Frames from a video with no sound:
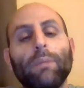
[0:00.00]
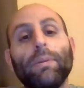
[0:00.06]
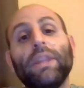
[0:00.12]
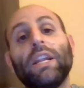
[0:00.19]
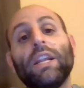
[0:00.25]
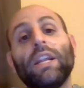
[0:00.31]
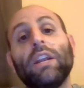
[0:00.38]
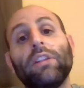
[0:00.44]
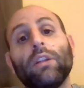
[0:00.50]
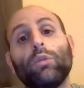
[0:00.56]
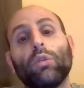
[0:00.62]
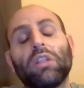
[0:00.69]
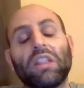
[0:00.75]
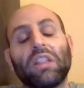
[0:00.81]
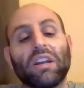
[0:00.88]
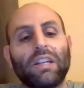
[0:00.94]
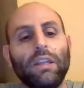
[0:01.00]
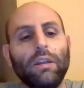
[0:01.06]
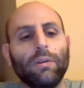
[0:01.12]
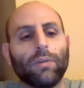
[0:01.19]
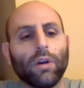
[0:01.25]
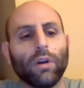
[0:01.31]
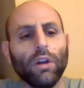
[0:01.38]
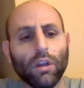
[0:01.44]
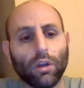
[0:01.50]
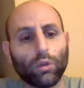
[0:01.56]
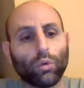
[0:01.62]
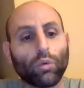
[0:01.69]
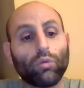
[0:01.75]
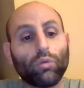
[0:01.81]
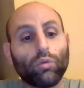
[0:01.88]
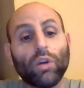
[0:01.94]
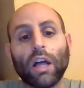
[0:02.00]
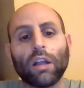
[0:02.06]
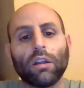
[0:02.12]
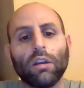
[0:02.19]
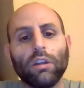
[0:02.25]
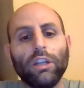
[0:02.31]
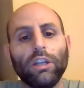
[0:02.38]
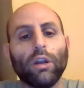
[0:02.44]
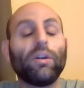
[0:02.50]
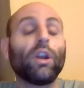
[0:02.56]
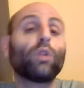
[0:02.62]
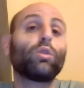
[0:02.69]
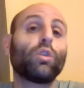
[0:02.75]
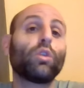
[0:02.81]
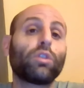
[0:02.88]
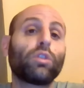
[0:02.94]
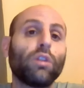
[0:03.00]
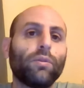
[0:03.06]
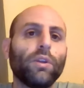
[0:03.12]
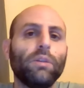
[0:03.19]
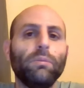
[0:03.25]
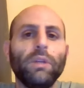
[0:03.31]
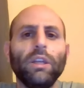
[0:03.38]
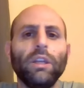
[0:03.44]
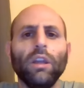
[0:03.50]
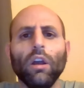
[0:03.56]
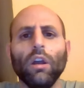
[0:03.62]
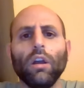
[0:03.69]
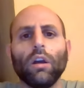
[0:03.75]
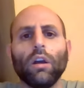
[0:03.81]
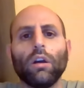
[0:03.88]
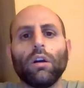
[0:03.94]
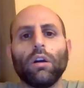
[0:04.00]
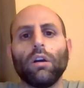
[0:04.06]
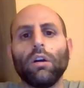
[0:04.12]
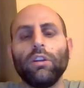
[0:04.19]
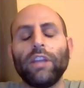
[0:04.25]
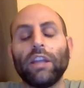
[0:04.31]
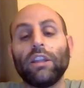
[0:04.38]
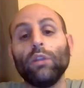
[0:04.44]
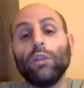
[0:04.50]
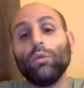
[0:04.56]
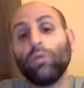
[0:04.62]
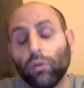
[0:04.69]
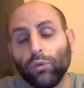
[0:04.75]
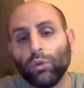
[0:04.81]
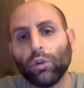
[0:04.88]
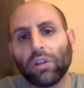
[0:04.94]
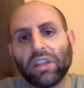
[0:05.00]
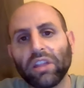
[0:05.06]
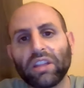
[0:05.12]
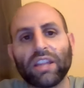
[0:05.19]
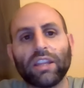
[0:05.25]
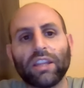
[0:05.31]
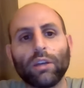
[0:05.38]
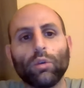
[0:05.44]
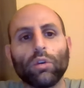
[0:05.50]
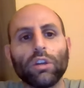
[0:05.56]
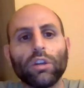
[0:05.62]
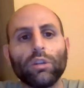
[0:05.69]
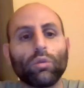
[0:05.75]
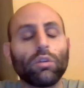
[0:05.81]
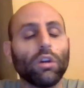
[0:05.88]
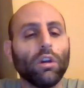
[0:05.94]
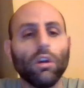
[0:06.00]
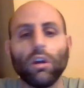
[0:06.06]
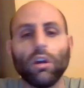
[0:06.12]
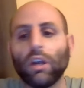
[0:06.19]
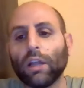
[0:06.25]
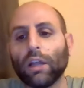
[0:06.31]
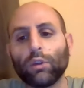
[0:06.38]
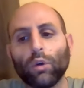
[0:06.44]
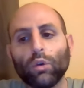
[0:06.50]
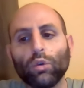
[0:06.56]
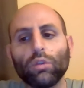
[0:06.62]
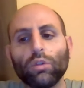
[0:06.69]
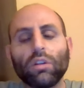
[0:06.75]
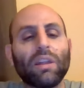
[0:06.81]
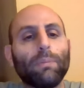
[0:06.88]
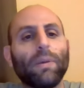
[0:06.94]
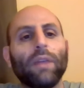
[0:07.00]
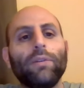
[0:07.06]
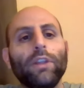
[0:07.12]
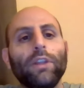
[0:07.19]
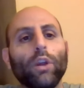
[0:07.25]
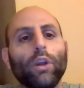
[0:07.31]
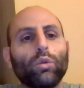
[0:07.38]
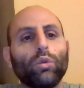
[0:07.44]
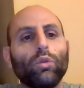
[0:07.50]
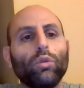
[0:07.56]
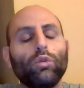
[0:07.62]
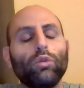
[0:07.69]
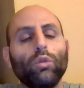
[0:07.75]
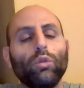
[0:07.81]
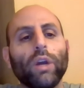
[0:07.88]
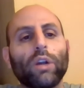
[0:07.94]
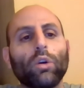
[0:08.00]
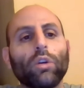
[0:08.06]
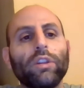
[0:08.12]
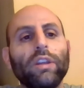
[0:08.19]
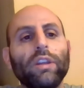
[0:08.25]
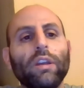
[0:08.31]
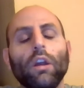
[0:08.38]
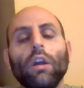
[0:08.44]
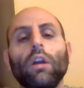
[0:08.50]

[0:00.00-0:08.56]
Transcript: pénalisé de 5 livres, euh, donc voilà, il est en valeur 39,5. Euh, il y a des nouveaux venus dans cette catégorie, donc l'un dans l'autre, c'est pas évident de, de, lui accorder